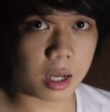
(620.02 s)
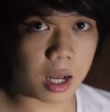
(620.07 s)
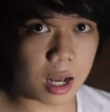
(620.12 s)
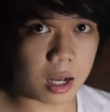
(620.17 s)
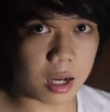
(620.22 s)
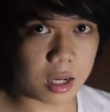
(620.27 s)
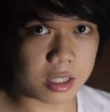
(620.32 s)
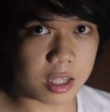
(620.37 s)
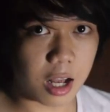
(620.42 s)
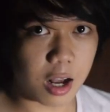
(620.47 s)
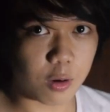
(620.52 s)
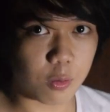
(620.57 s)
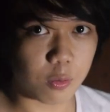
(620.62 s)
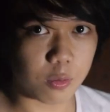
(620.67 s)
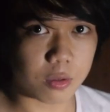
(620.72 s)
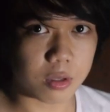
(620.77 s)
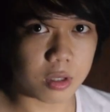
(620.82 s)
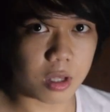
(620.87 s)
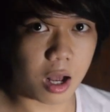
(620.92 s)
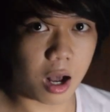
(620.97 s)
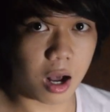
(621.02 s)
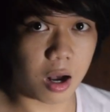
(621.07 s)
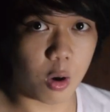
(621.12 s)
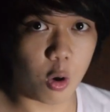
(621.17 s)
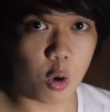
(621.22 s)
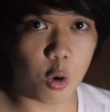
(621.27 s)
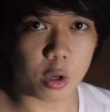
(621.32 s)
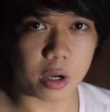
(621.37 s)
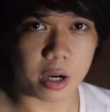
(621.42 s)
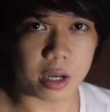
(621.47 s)
Kakatakot ang
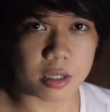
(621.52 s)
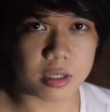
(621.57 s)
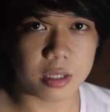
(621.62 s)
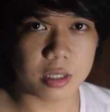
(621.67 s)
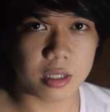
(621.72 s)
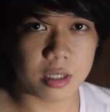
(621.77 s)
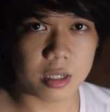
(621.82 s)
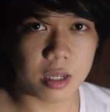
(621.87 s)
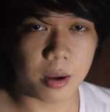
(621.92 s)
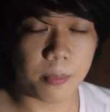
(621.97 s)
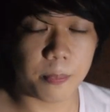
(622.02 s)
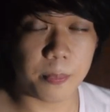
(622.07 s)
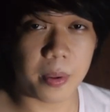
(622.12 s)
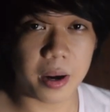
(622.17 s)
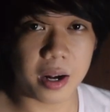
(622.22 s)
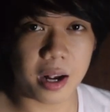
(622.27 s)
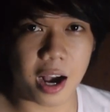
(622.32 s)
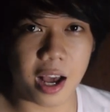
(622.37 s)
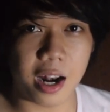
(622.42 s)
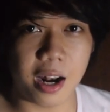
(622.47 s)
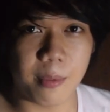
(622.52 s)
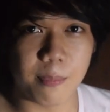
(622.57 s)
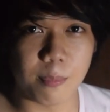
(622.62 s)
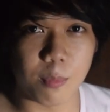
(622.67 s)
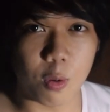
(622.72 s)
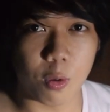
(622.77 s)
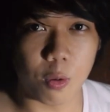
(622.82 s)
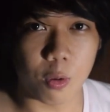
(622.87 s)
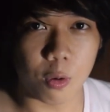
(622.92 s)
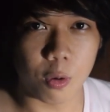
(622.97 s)
oras pag alam
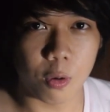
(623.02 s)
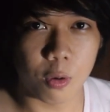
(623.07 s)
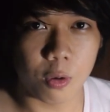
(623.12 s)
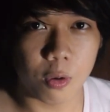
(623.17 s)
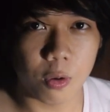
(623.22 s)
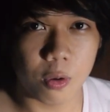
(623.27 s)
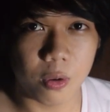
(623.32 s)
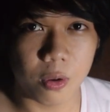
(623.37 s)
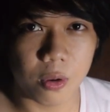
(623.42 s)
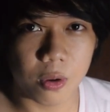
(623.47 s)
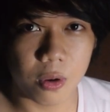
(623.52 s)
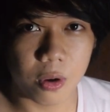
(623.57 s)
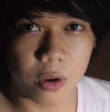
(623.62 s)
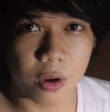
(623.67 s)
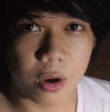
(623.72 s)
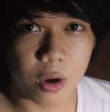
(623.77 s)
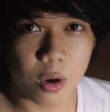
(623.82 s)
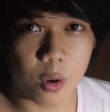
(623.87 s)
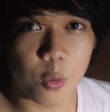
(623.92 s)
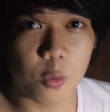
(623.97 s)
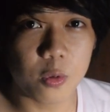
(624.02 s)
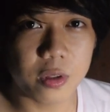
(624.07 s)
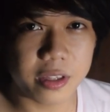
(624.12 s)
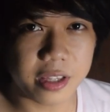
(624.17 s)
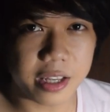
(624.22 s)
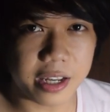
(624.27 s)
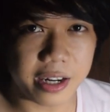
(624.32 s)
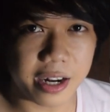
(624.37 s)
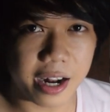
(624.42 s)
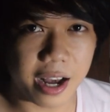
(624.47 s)
mo
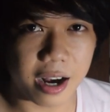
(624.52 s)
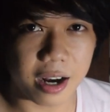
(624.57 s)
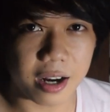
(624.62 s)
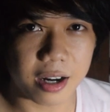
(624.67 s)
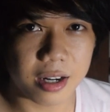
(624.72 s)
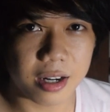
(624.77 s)
unti na.